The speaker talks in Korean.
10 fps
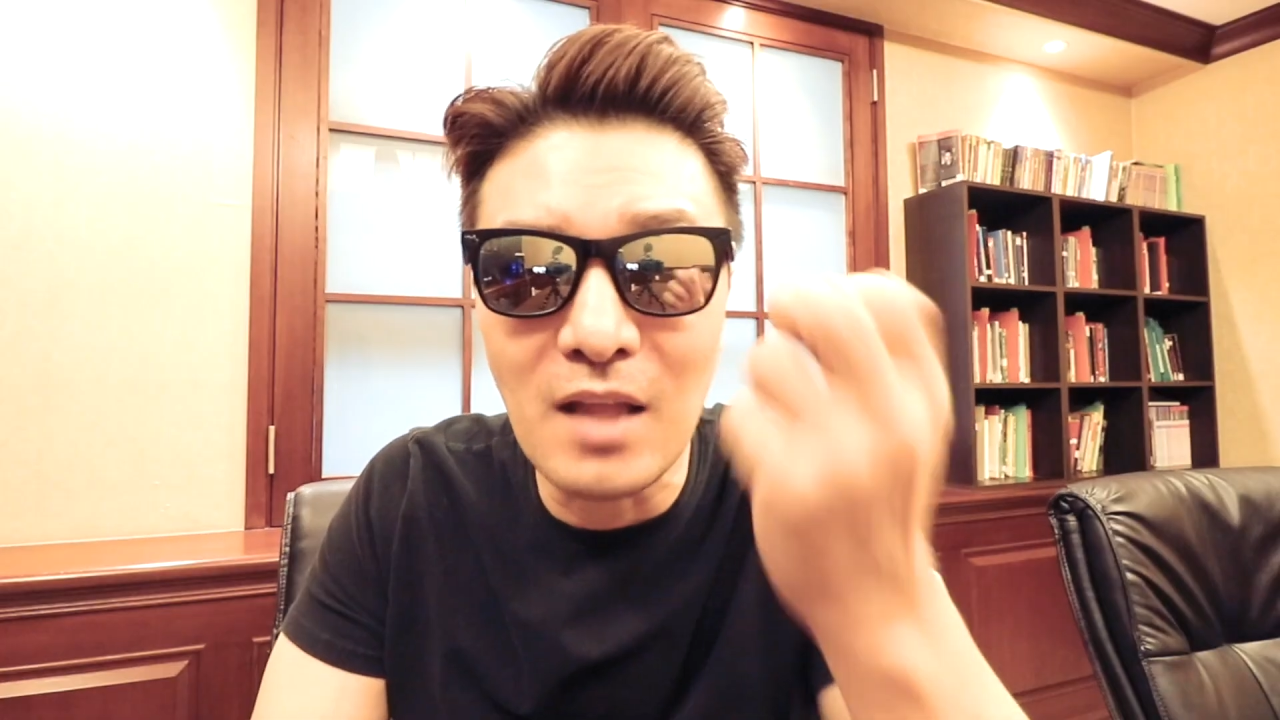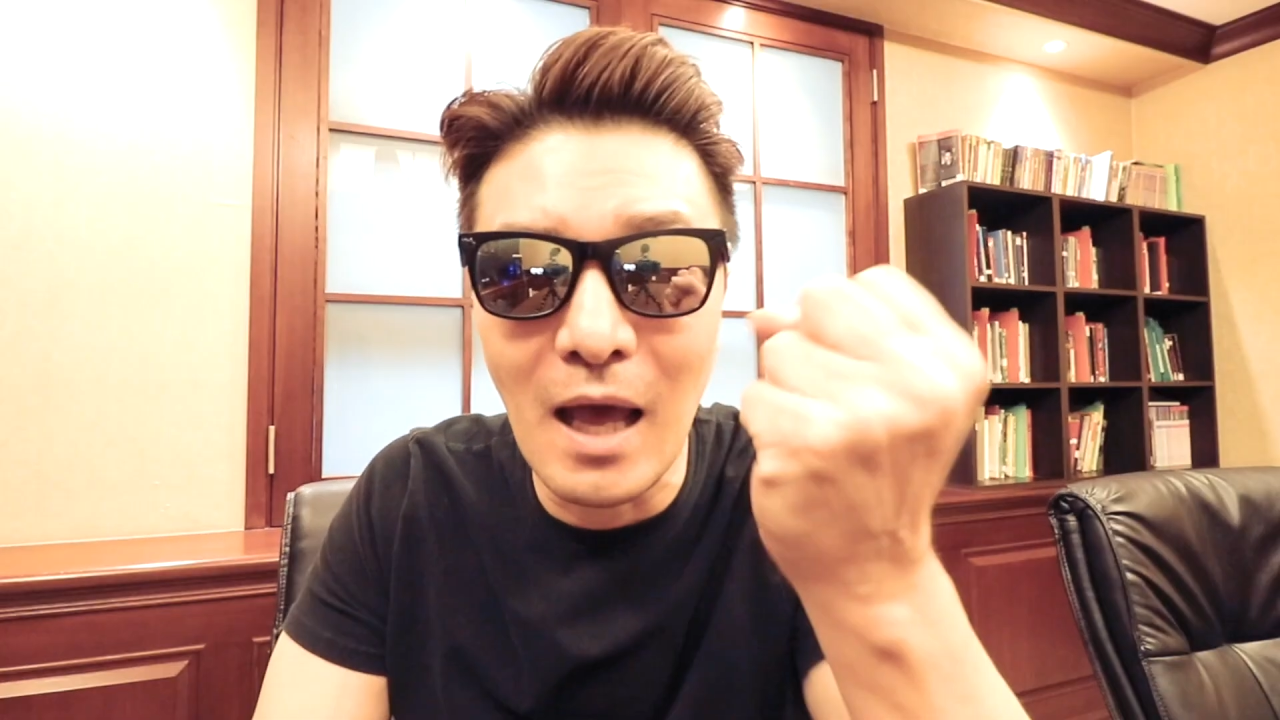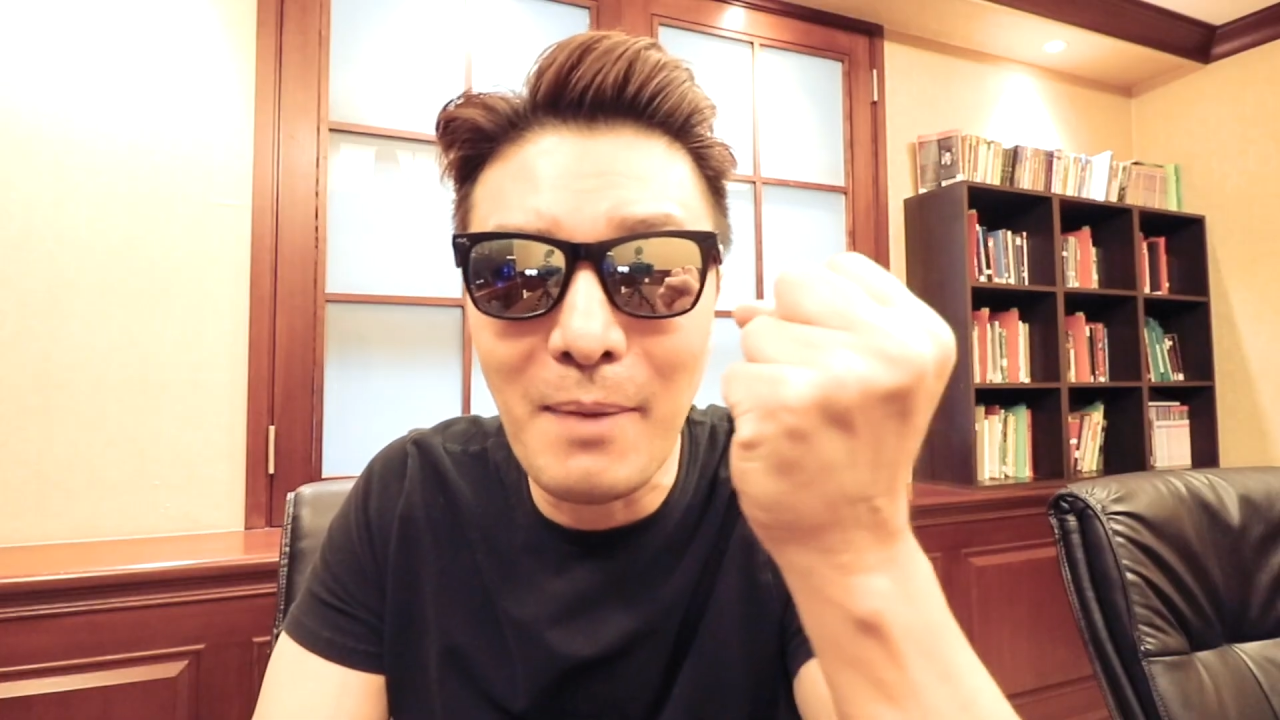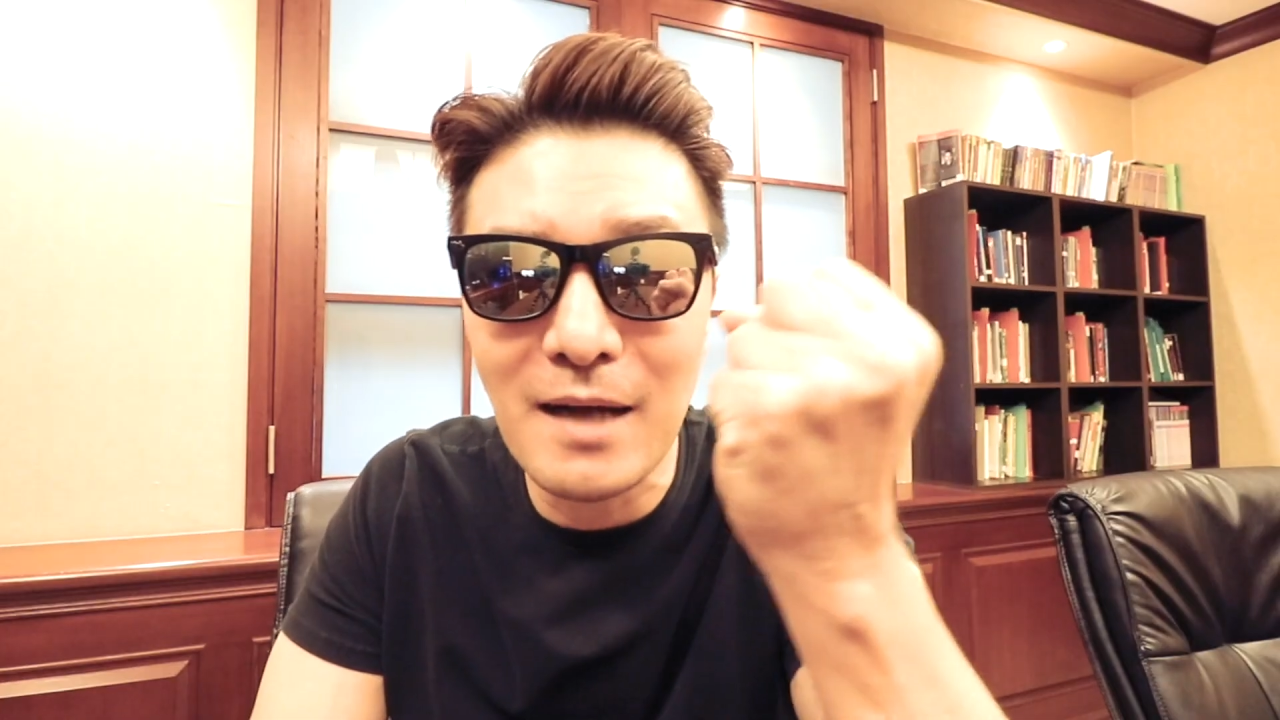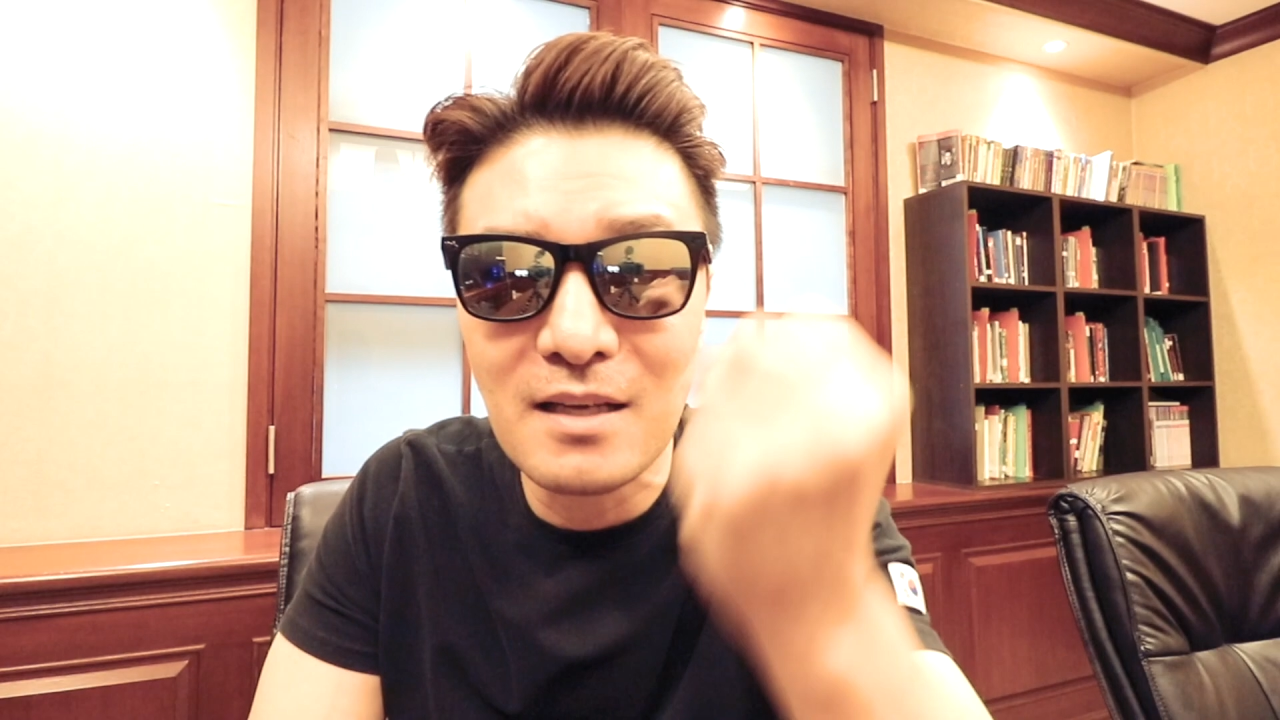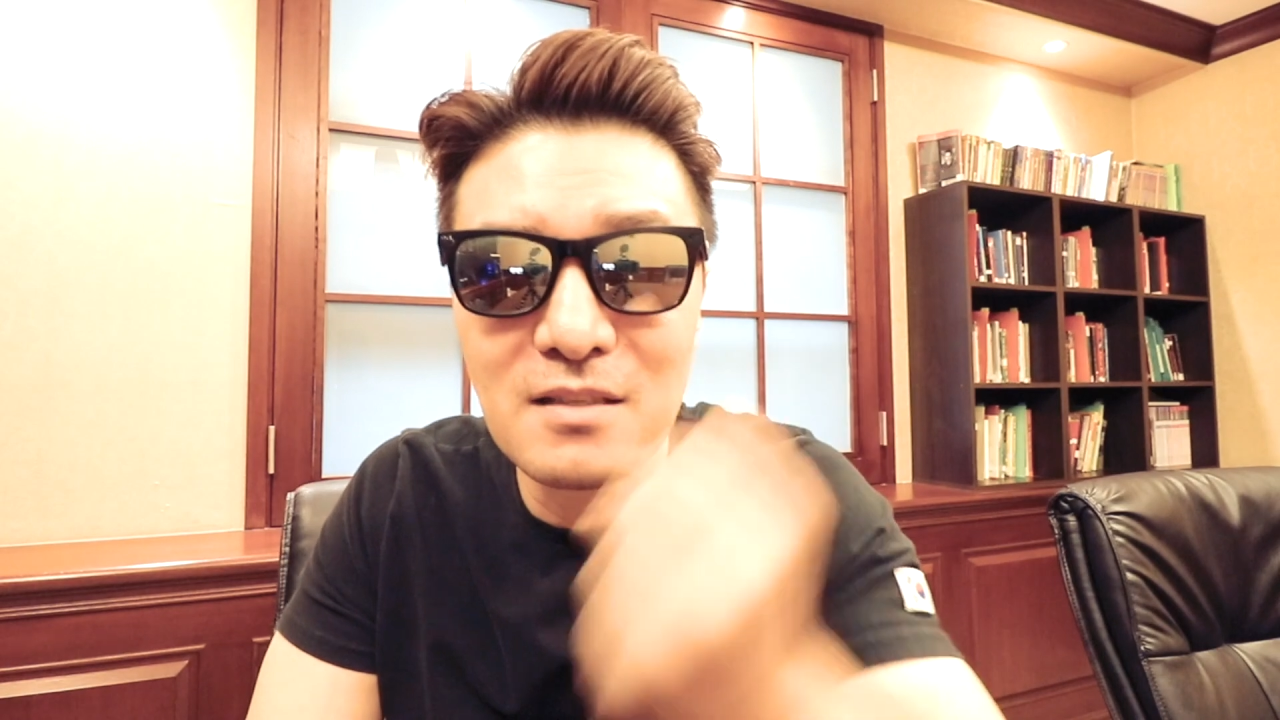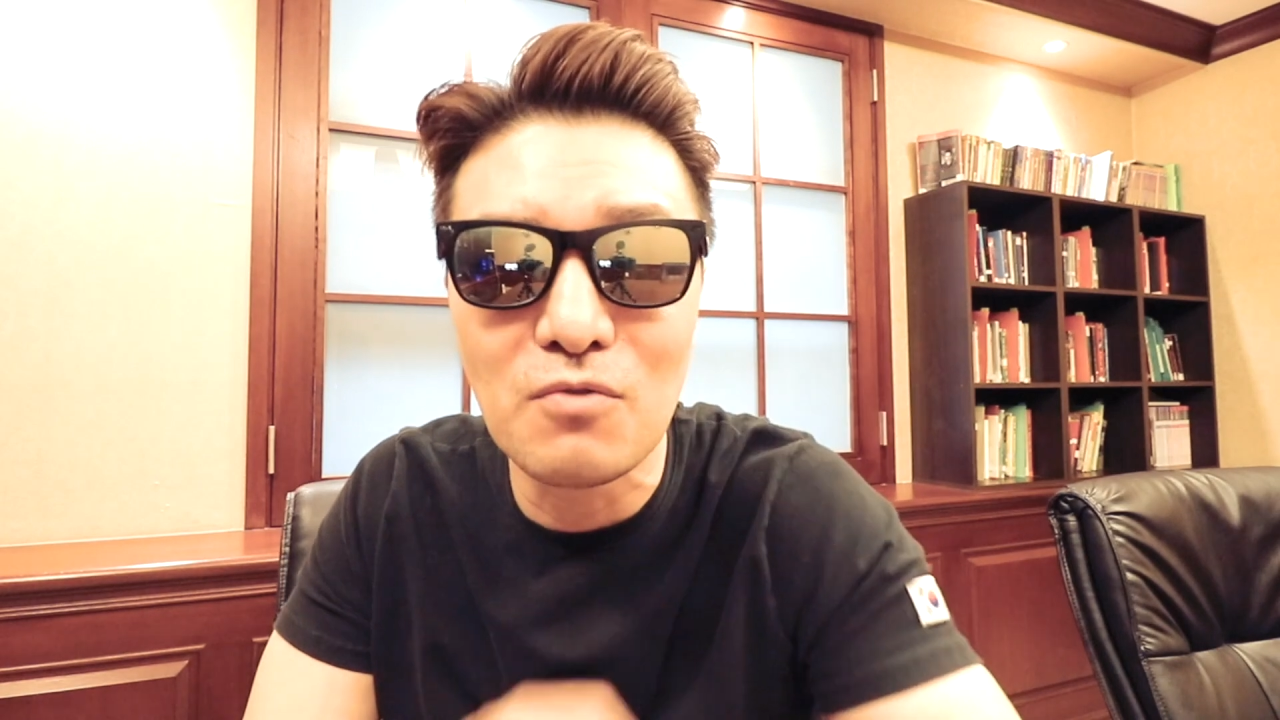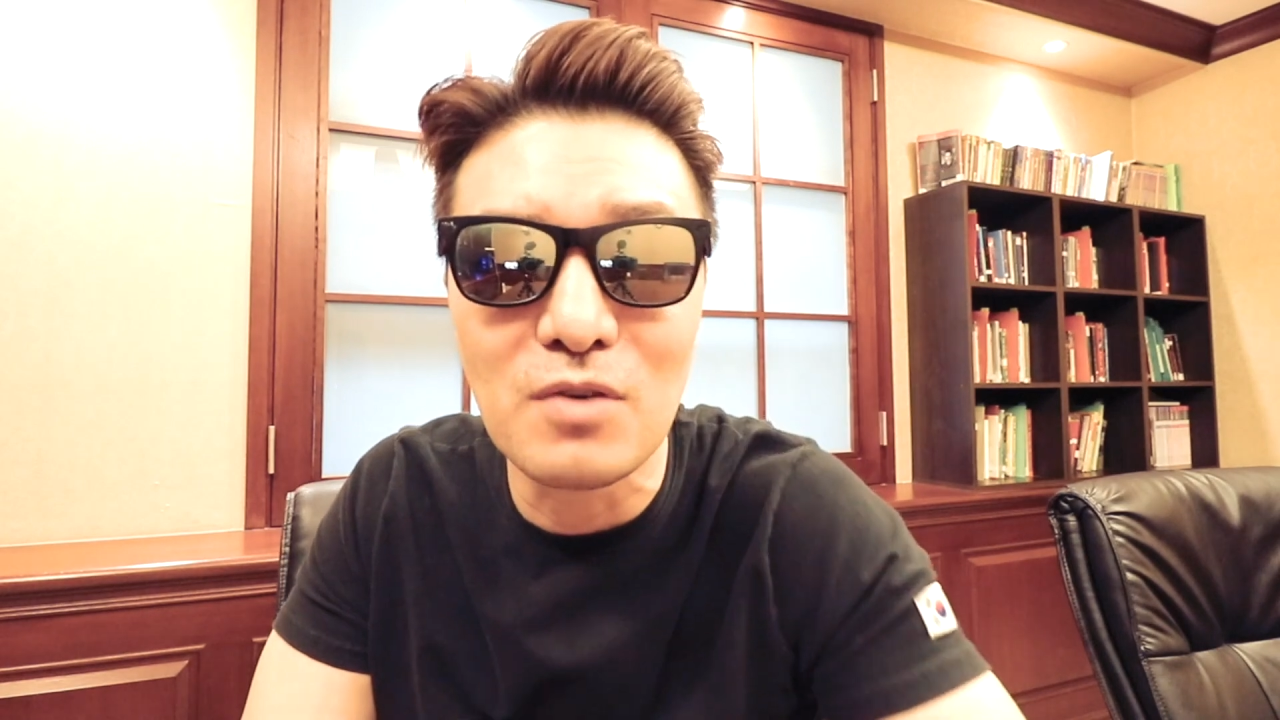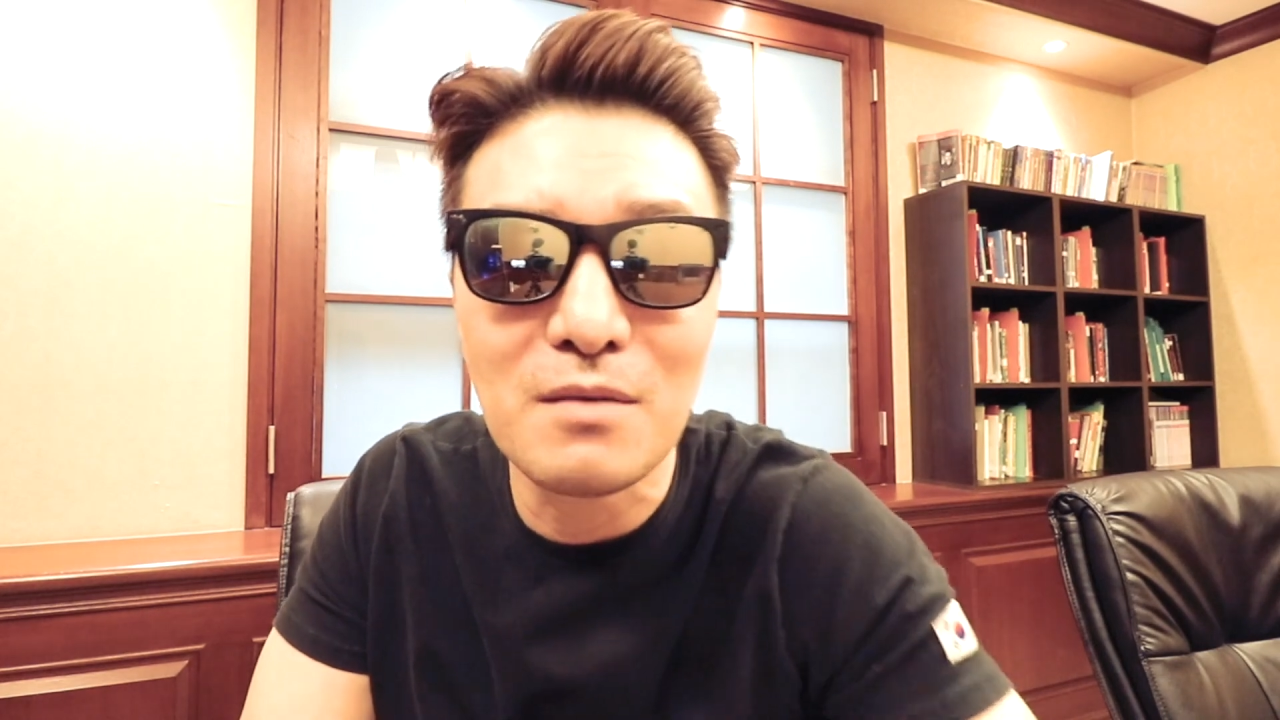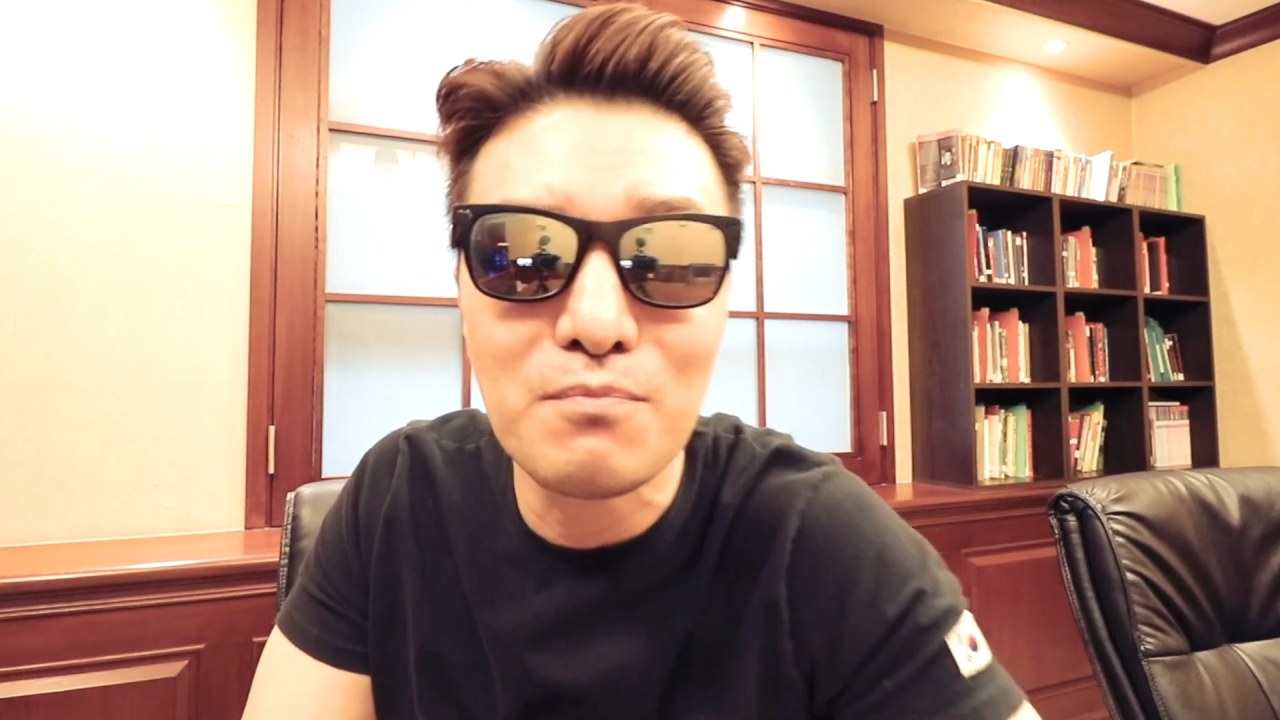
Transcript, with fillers: 대박나서 우리는